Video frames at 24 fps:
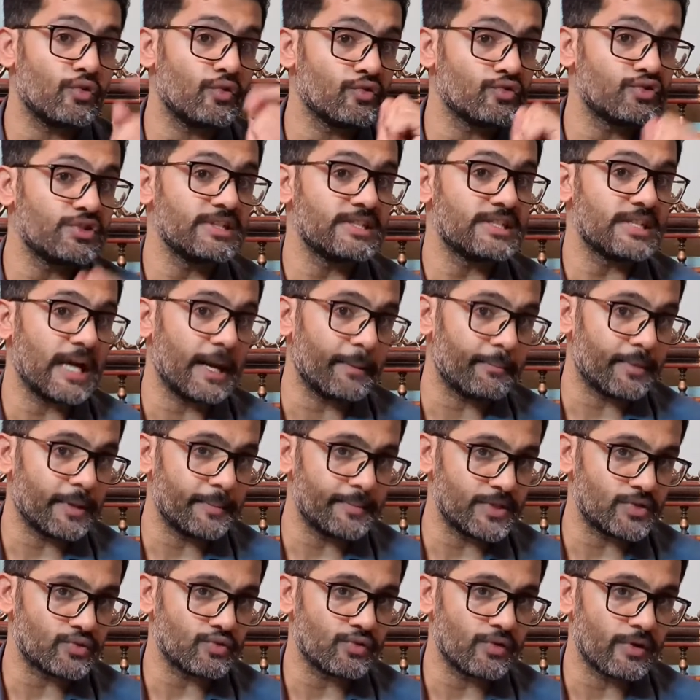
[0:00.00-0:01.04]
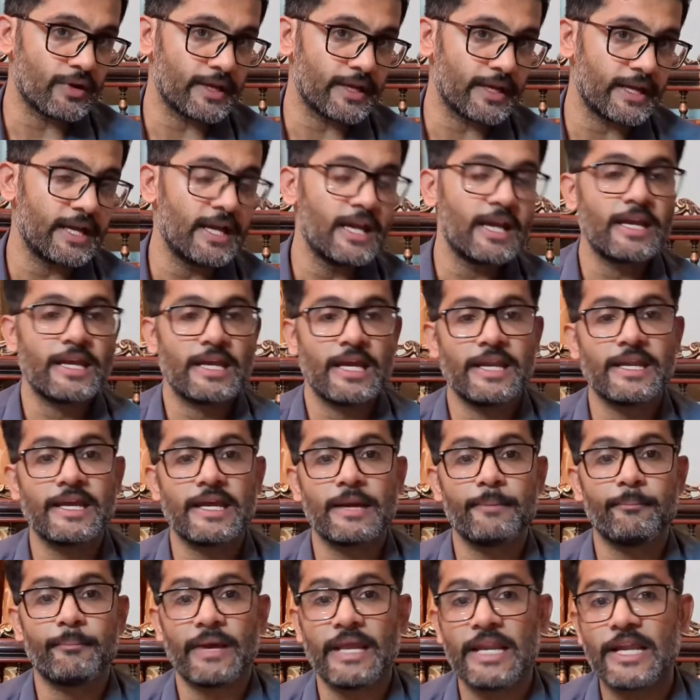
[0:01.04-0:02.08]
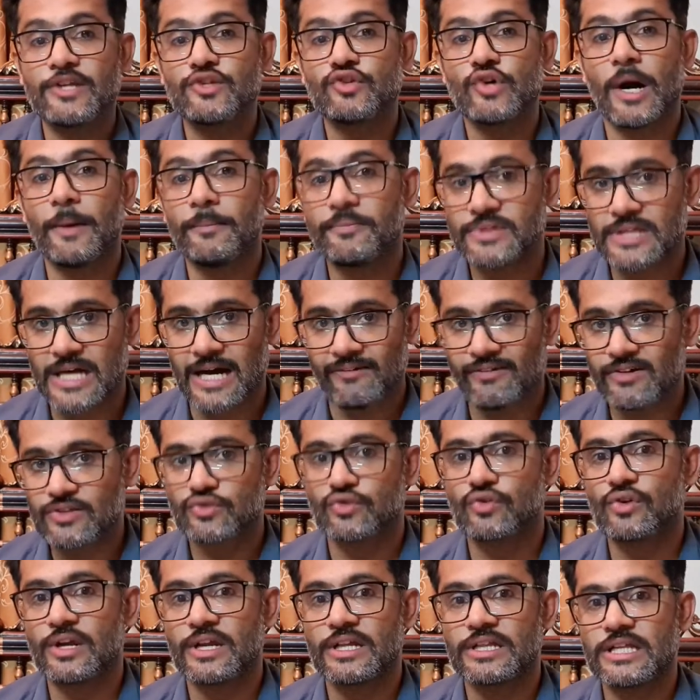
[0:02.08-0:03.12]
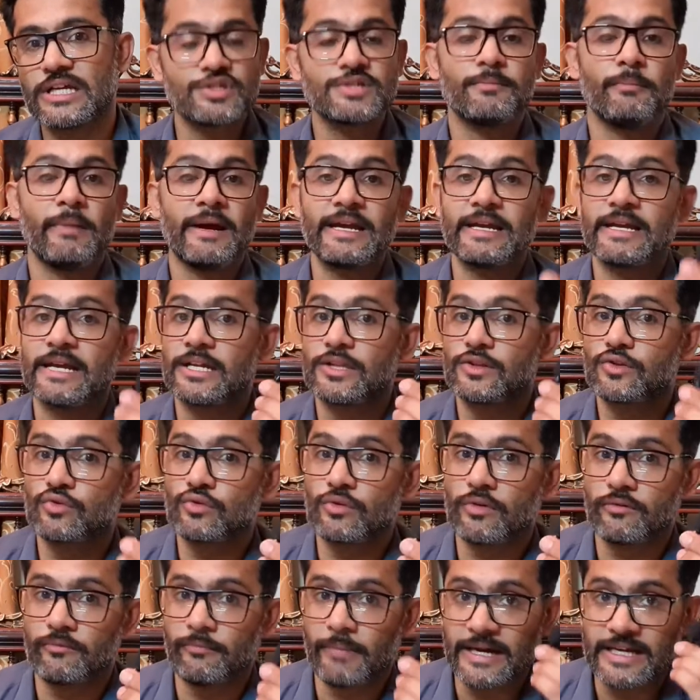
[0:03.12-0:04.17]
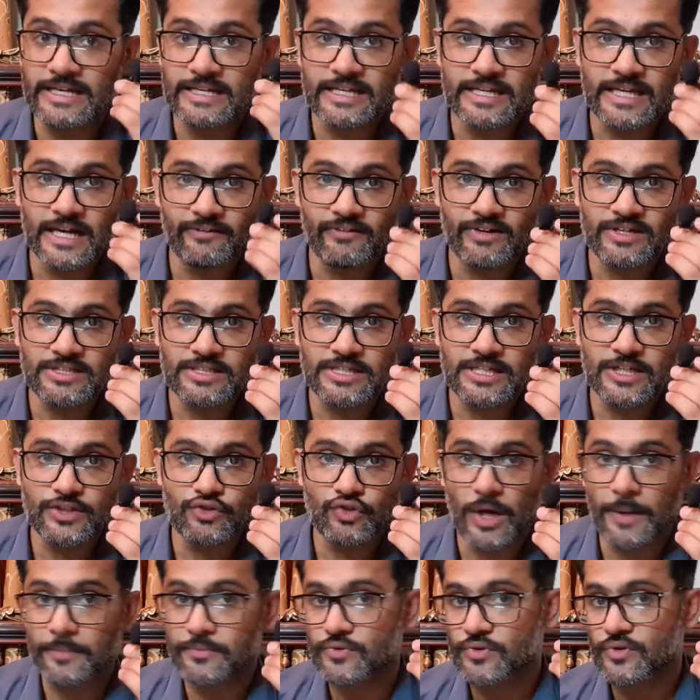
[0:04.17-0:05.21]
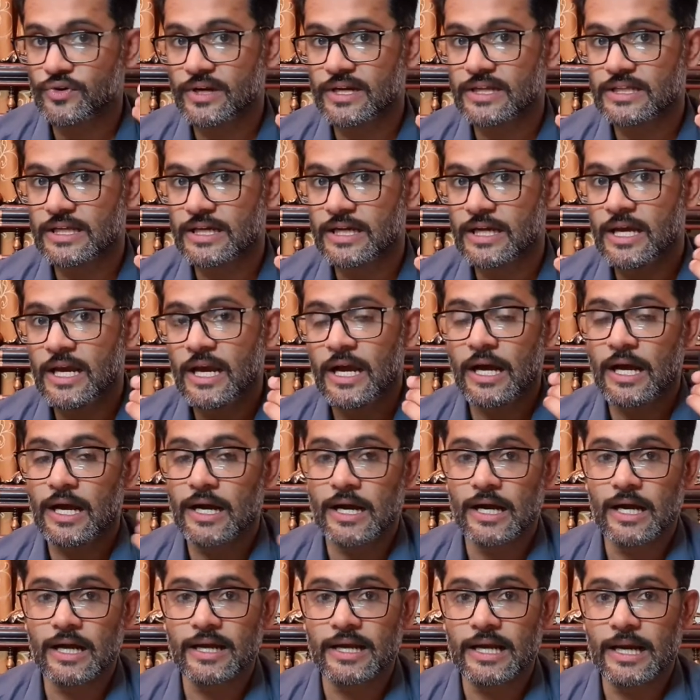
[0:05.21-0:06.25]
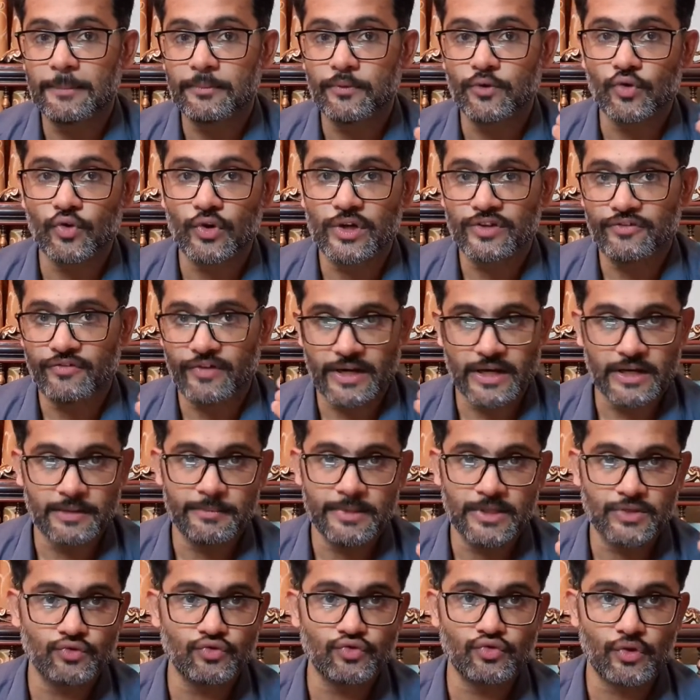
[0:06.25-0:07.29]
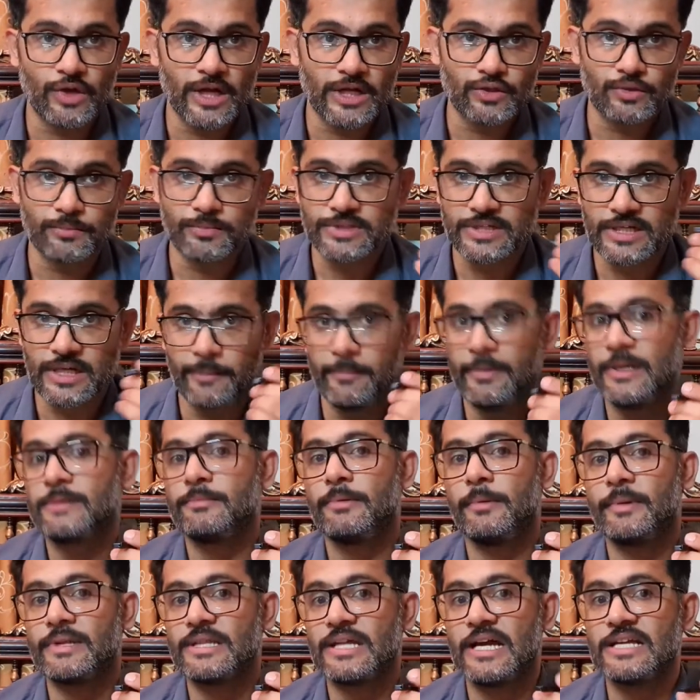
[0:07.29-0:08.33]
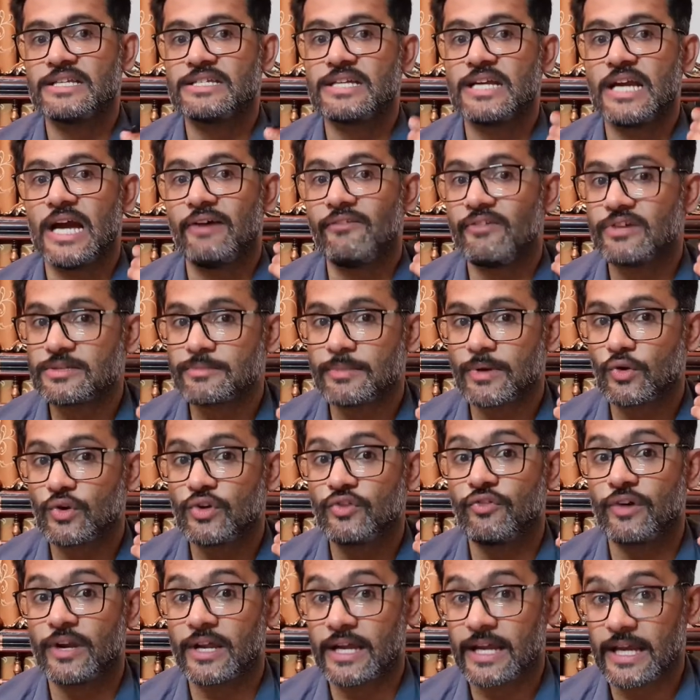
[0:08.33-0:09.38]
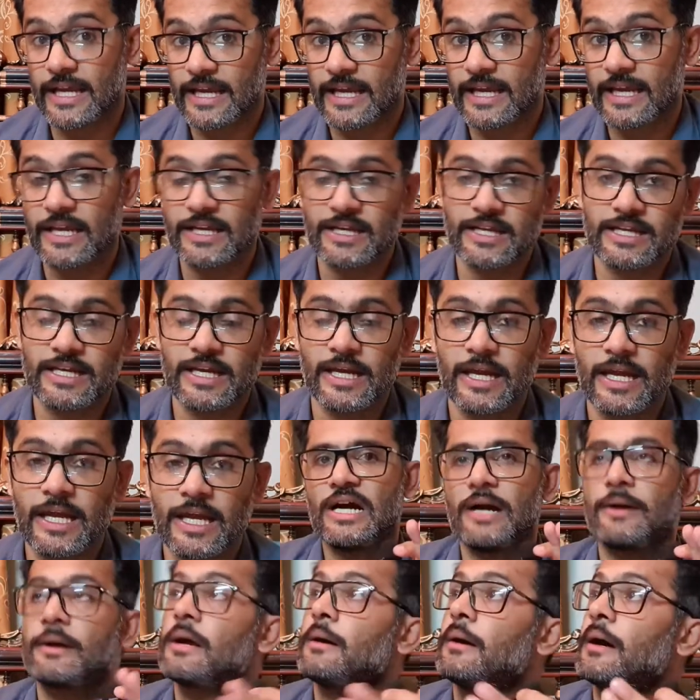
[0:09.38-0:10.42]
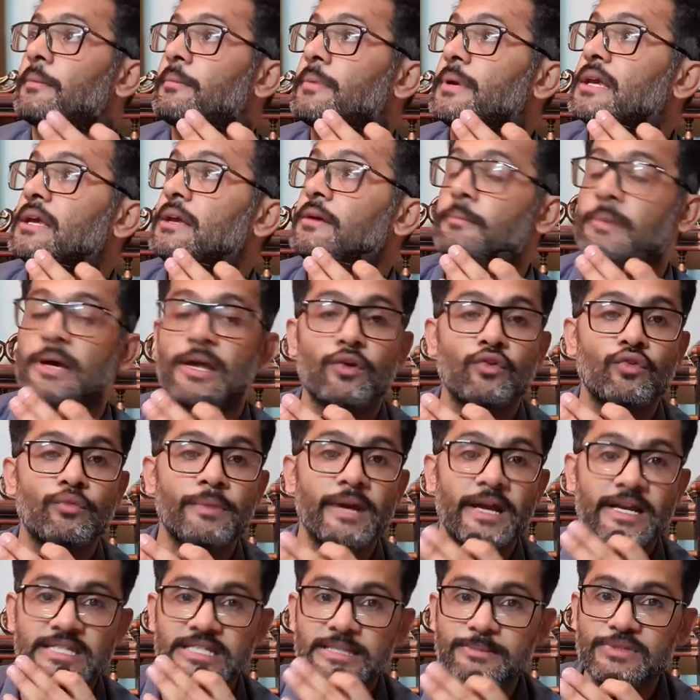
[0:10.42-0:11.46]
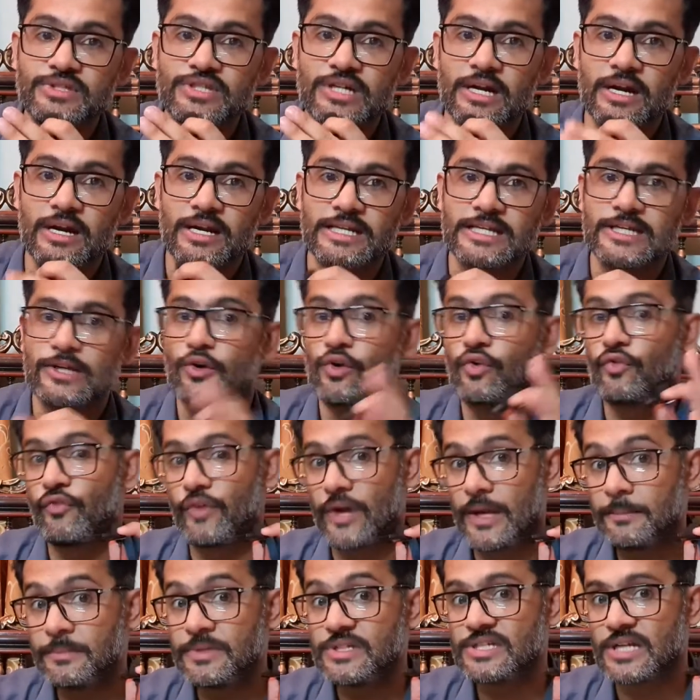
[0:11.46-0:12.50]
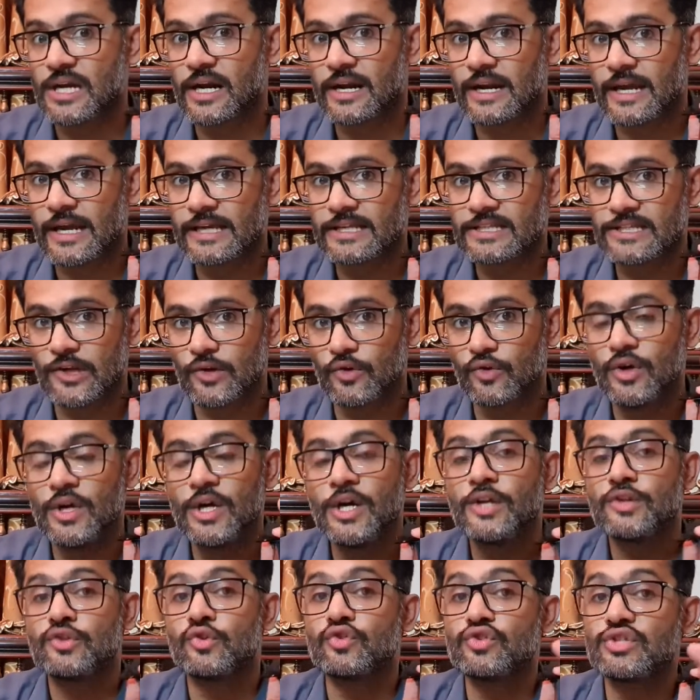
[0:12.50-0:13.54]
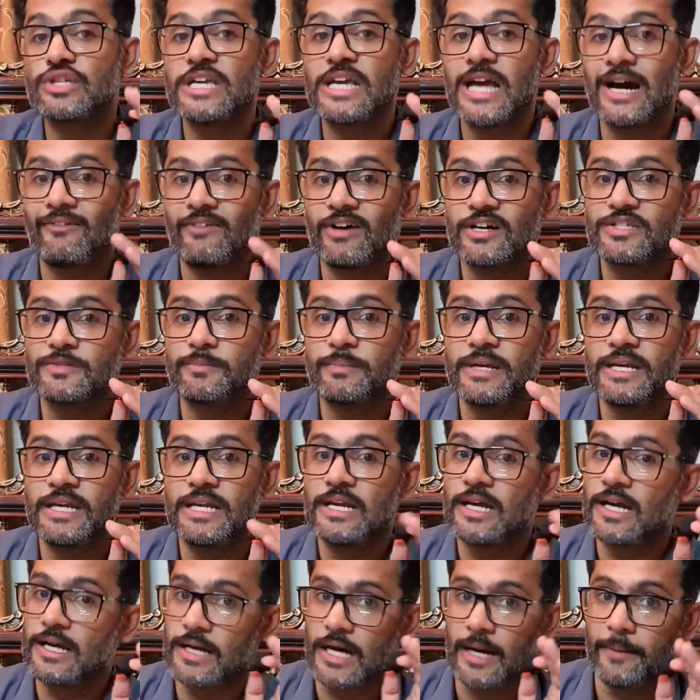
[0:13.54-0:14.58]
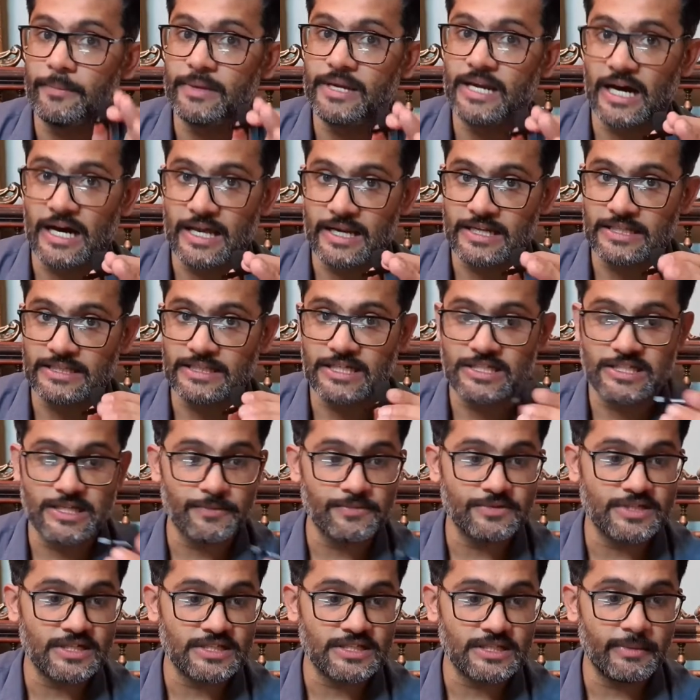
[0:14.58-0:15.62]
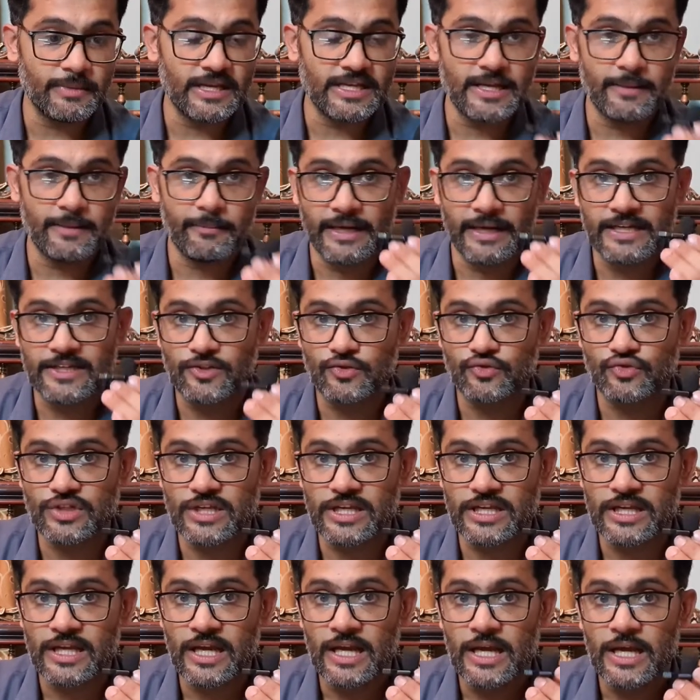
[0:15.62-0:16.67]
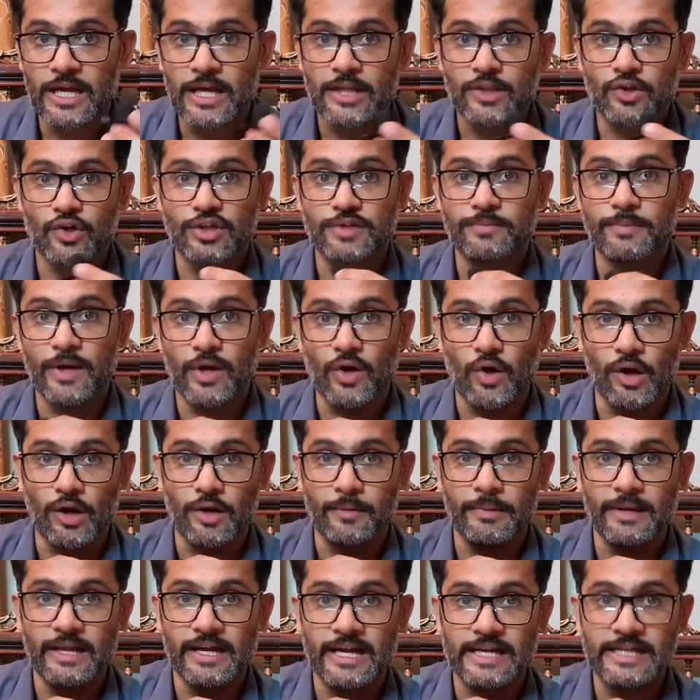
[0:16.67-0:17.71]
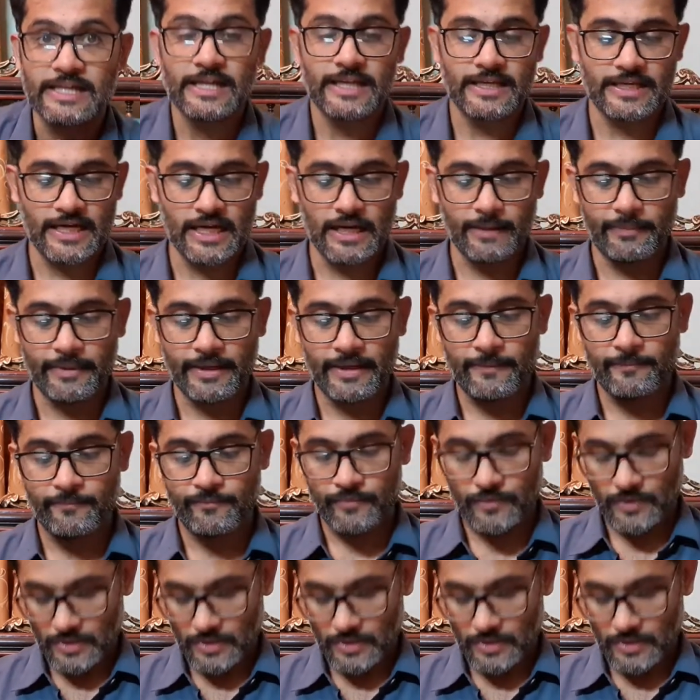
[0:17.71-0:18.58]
उसी से आप अभी सुन रहे हैं यानी कि पहले जो आप आवाज़ सुन रहे थे माइक के थ्रू माइक की आवाज़ थी जो आप सुन रहे थे अगर आपको कोई फ़र्क महसूस हो रहा है तो मुझे कमेंट में बताएं इसकी आवाज़ में कोई फ़र्क है या नहीं है अभी मेरे रूम में ए भी चल रही है और फ़ैन भी चल रहा है स्लो तो उसकी आवाज़ भी अभी आ रही थी जब जैसे मैंने ये माइक यूज़ की तो इसमें कॉलर में लगाई यहाँ पर